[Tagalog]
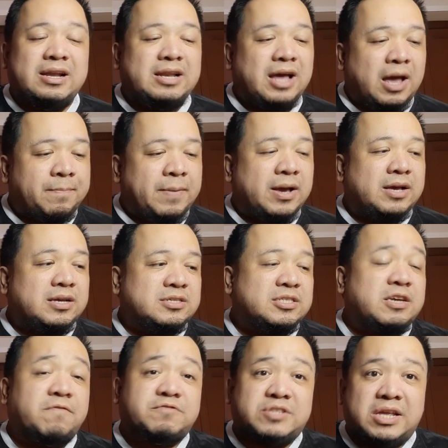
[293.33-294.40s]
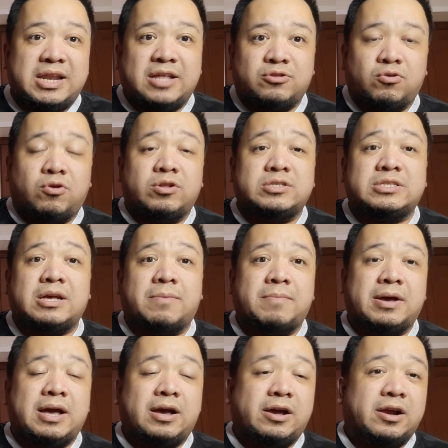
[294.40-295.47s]
Nakapag-shift sila doon sa
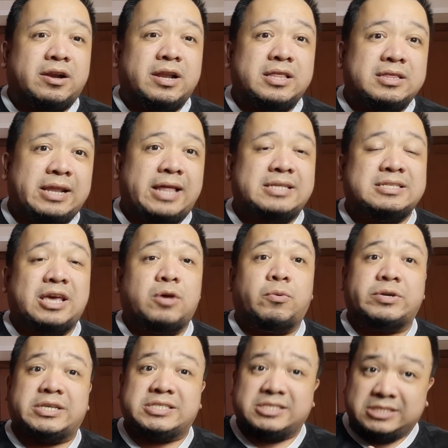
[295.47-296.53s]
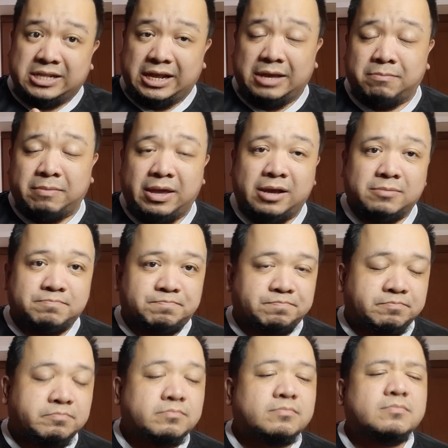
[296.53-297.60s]
mga current trends ngayon which is streaming
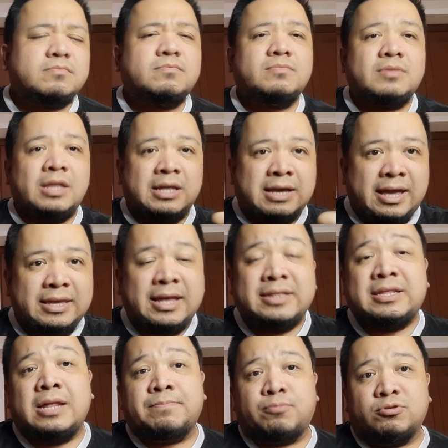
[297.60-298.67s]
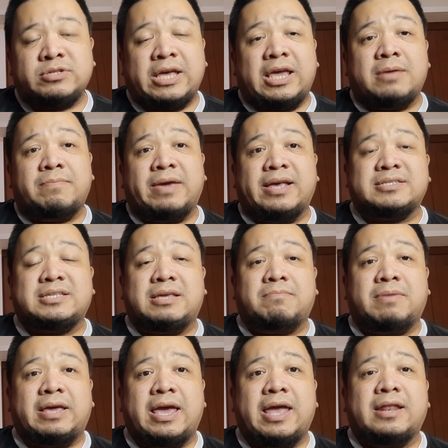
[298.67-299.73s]
Ganyan din po sa
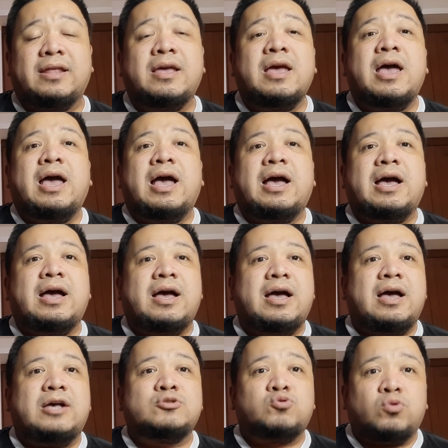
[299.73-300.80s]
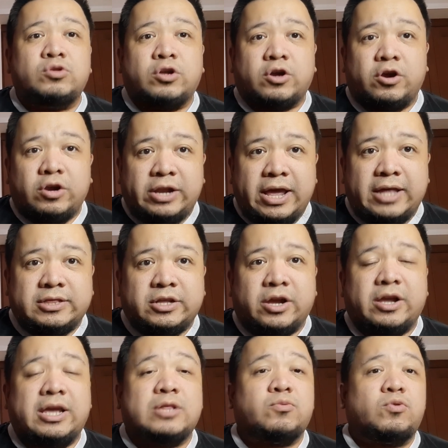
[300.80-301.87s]
ABS-CBN. Uh, ah, sooner or
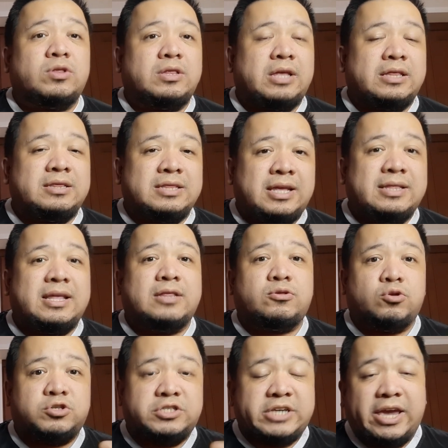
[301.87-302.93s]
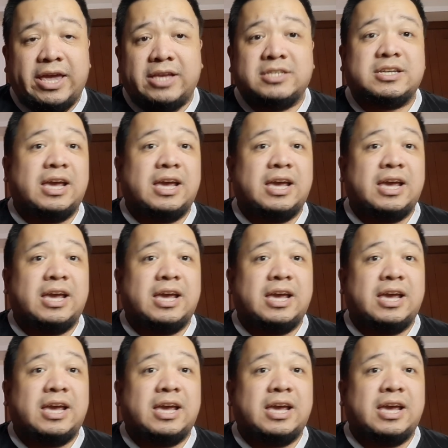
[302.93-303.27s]
later, it would it needed to change.